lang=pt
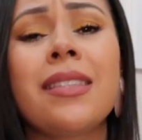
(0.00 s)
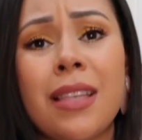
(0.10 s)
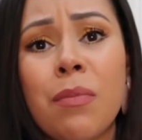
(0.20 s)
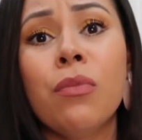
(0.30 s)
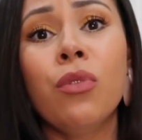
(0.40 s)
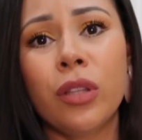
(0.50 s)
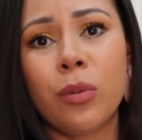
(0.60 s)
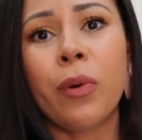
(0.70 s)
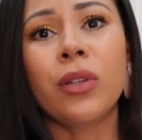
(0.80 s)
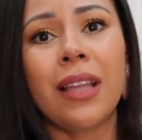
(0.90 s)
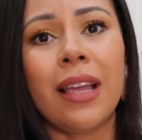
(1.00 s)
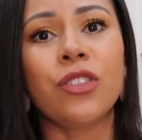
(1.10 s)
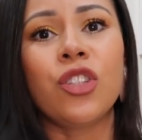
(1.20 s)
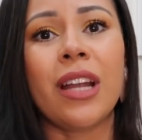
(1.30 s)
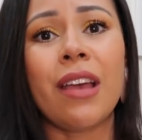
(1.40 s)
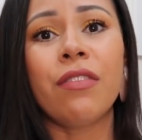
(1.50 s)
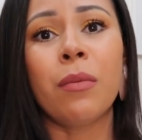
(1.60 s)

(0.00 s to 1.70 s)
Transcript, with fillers: tem que ser muito potente, né?